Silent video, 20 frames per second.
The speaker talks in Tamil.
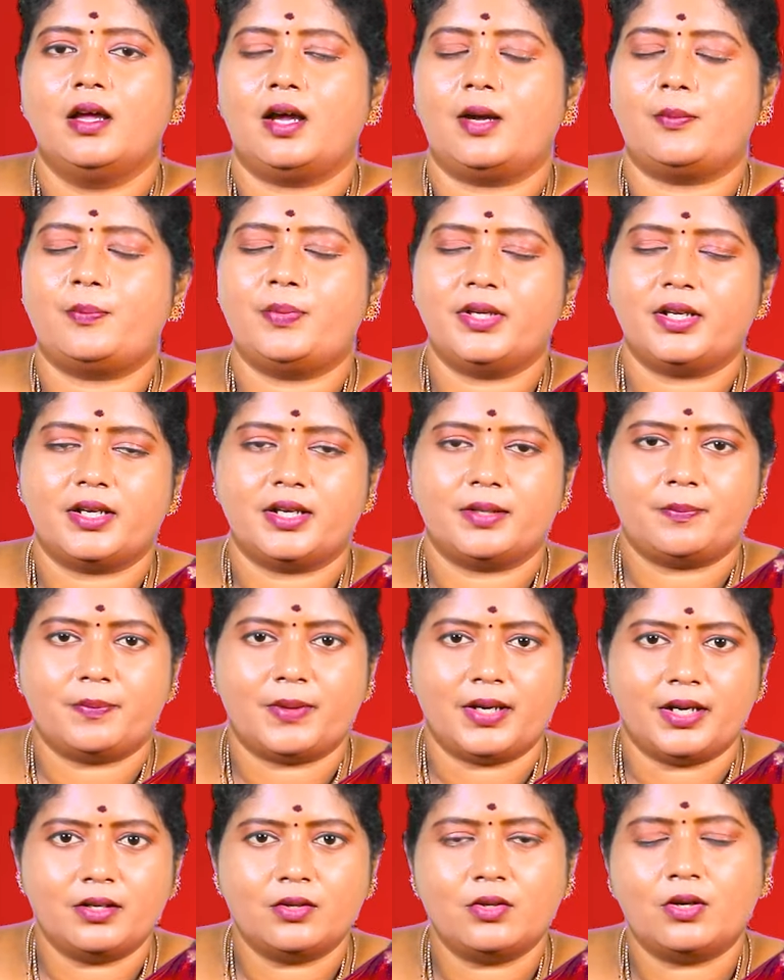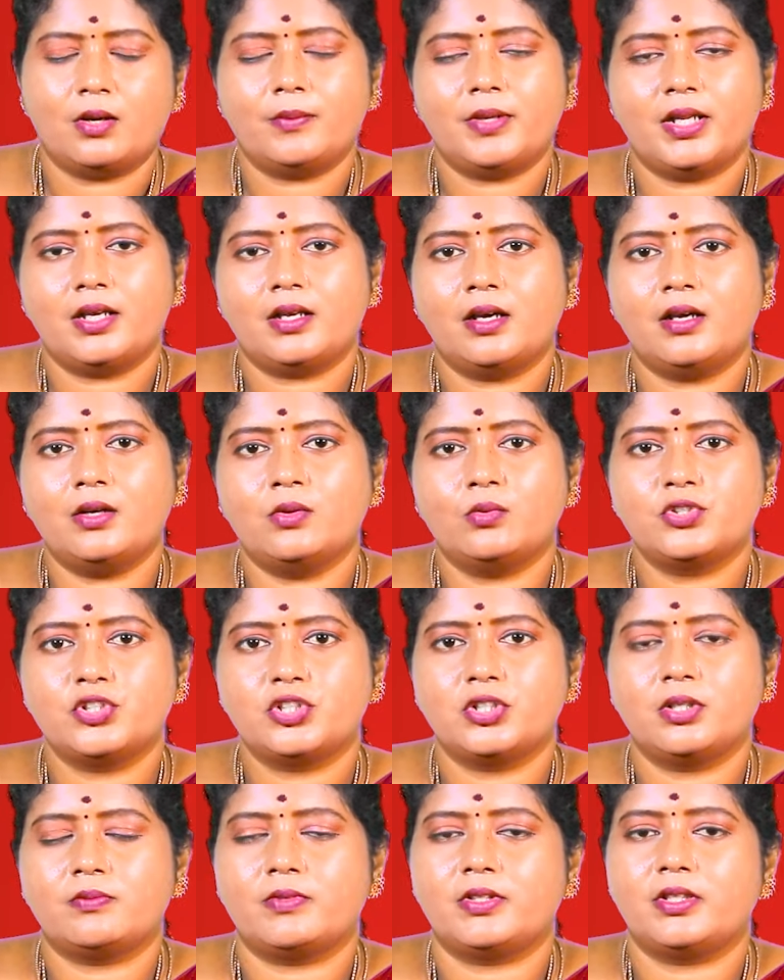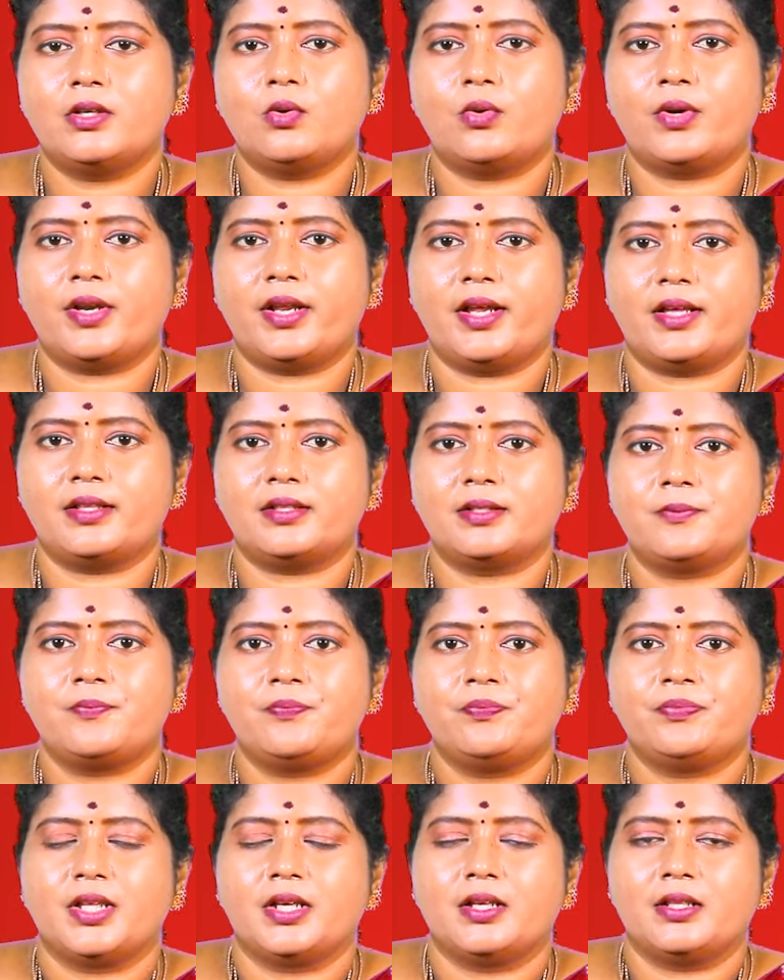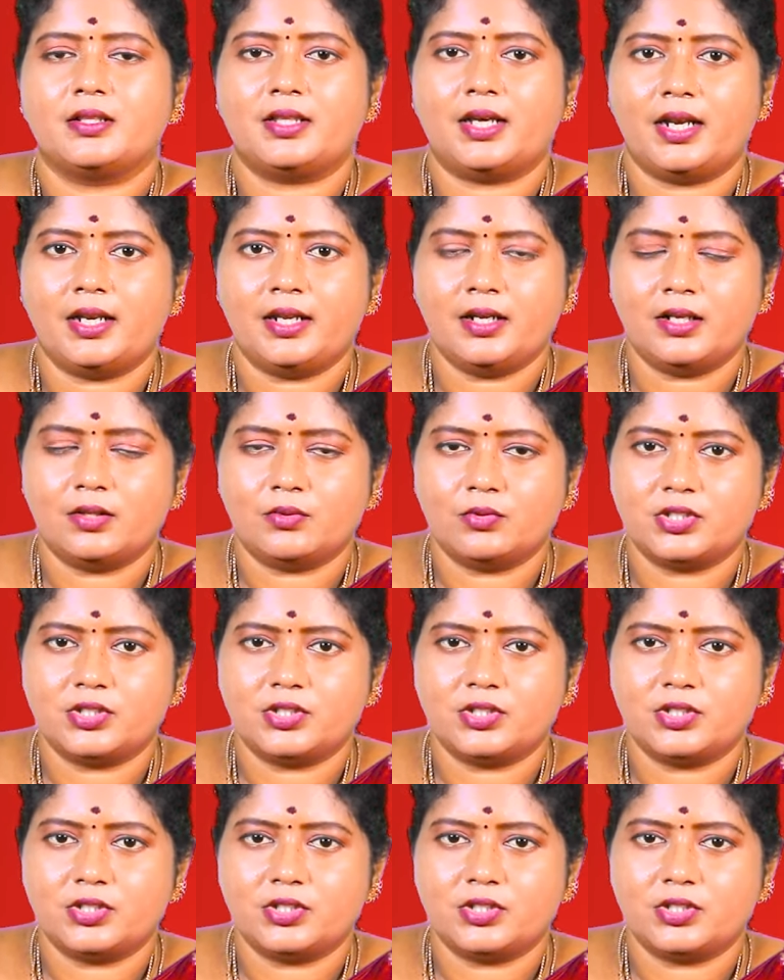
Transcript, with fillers: அப்படி க பண்ணோம் அப்படின்னா உஷ்ணம் வந்து குறையாது தலையில்